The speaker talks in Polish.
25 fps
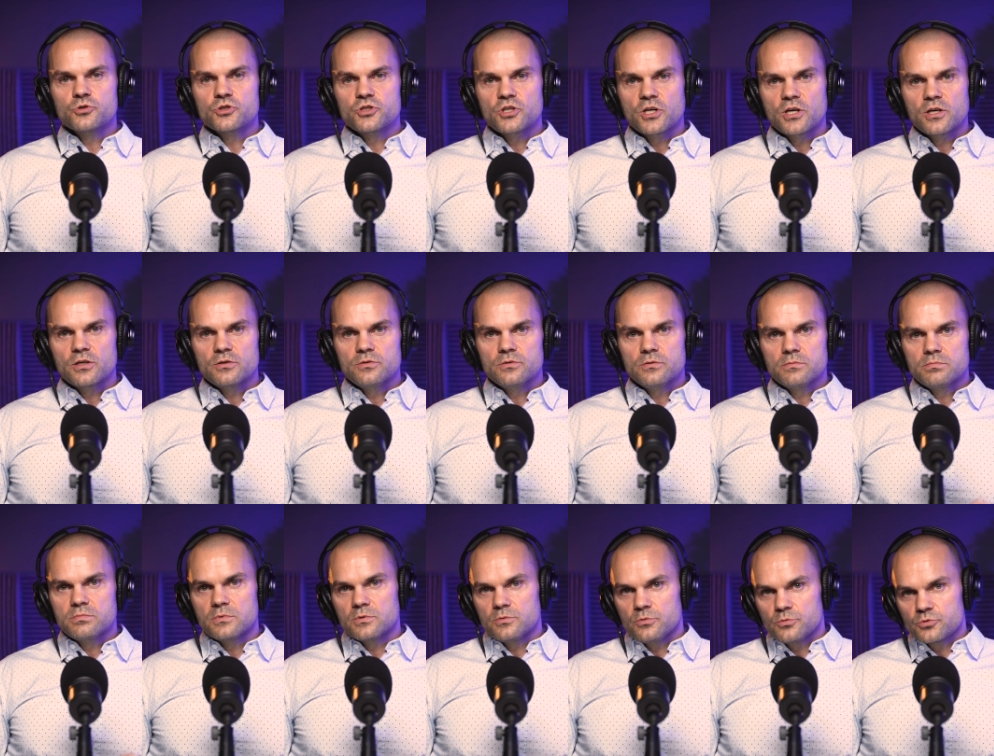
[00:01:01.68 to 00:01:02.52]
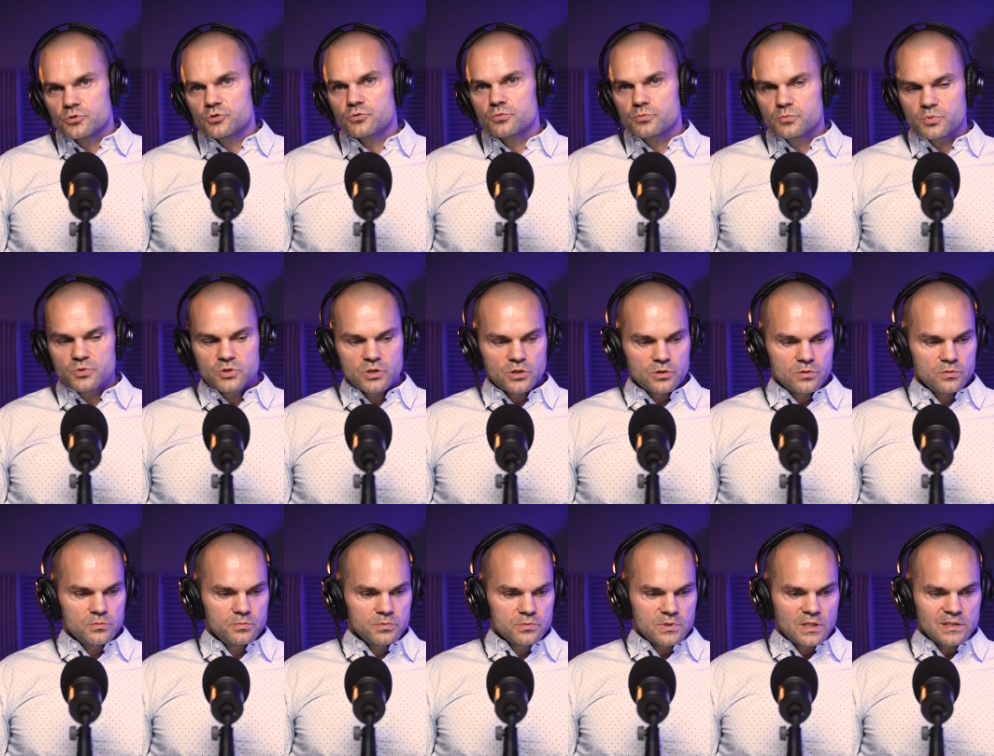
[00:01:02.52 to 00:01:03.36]
już, się, już
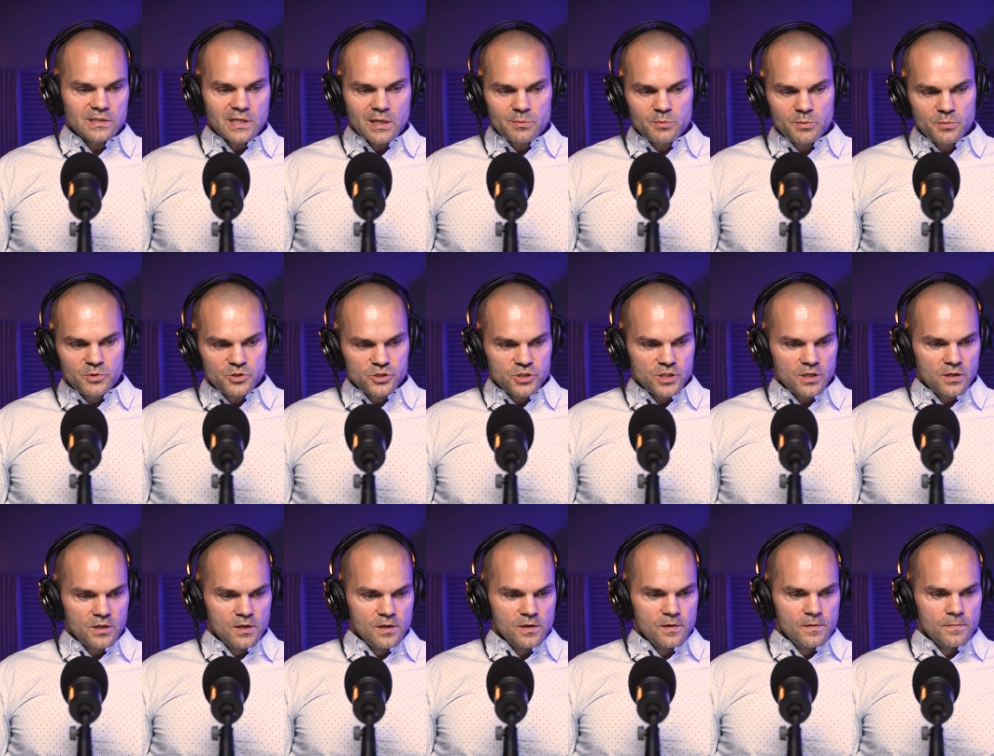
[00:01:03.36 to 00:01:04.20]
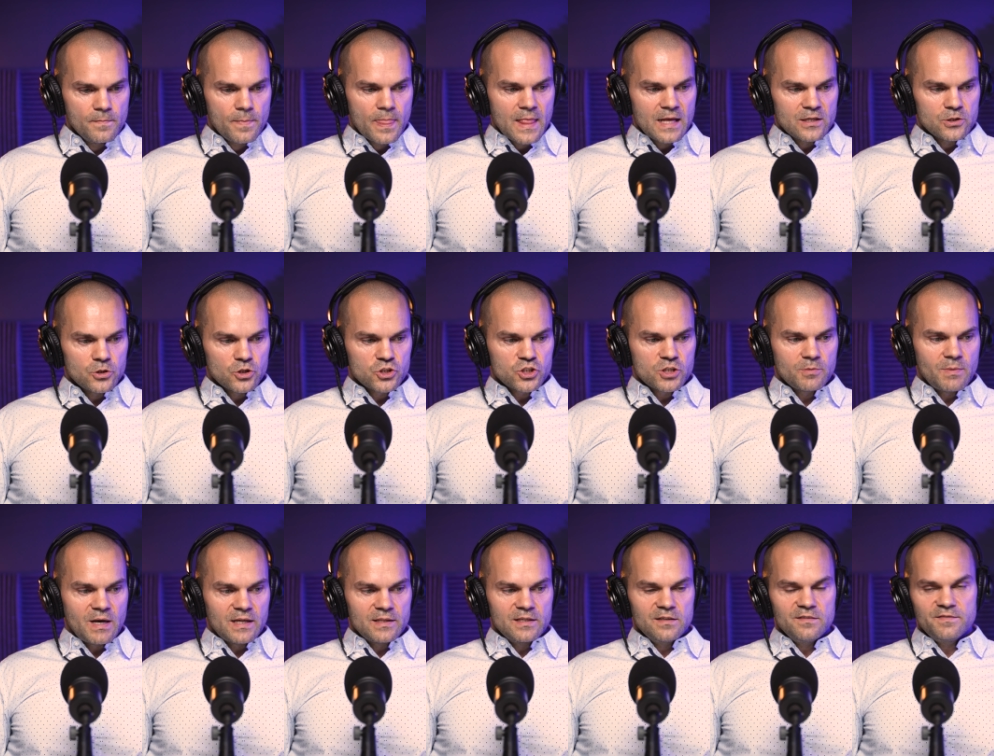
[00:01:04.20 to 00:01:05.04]
ten termin będzie
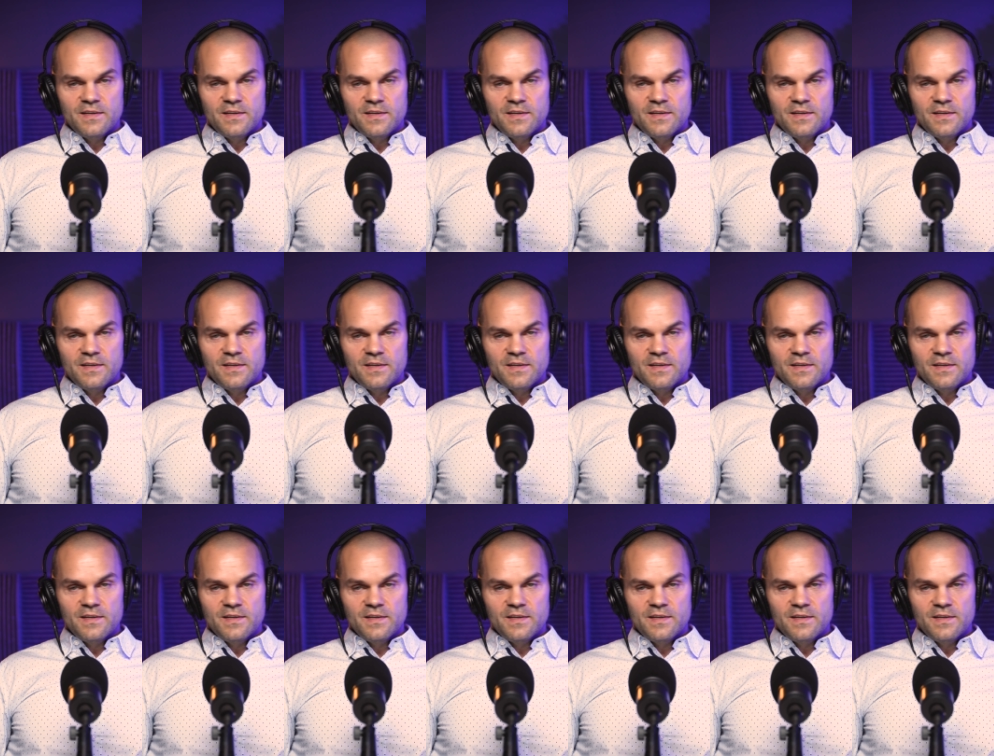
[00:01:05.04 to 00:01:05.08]
dotrzymany.